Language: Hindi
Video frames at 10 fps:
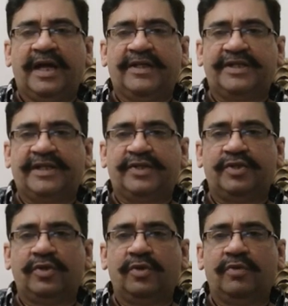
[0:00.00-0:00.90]
अच्छा
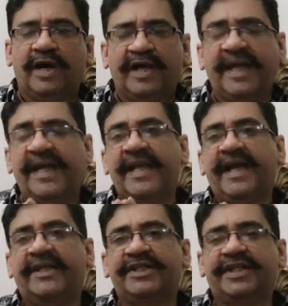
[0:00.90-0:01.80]
जो वाक़ है
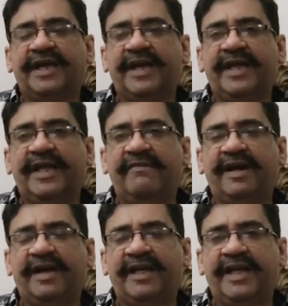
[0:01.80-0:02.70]
आज का ये
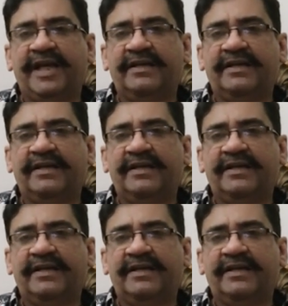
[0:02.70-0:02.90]
वाक़